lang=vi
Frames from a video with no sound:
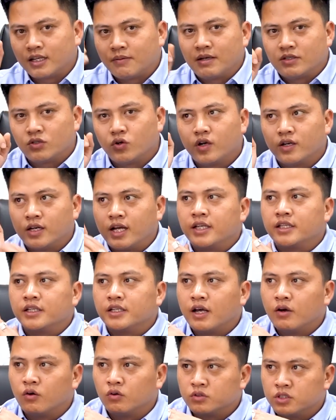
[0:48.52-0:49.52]
mạng xã hội hiện nay thì
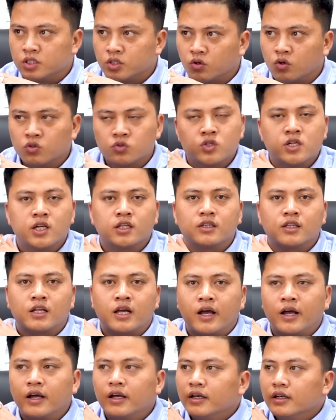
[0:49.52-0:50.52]
đều chỉ có duy nhất
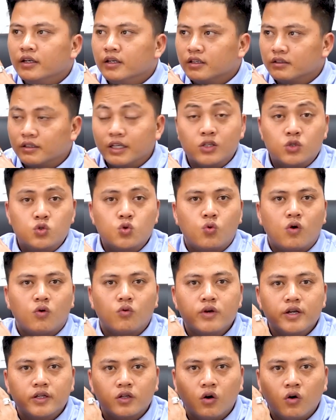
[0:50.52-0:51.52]
là tên Chu
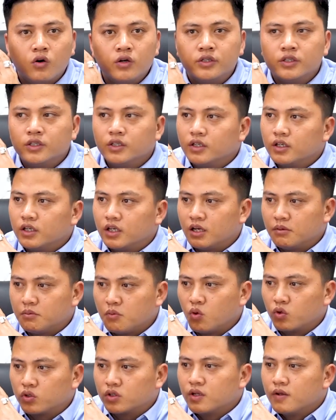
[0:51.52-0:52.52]
Quang Huy thôi, là
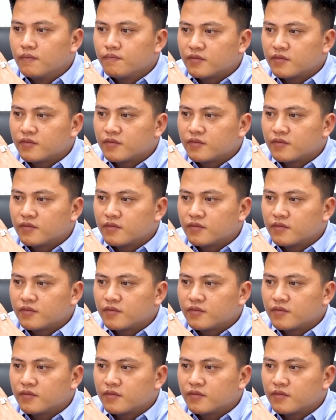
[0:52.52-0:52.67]
một.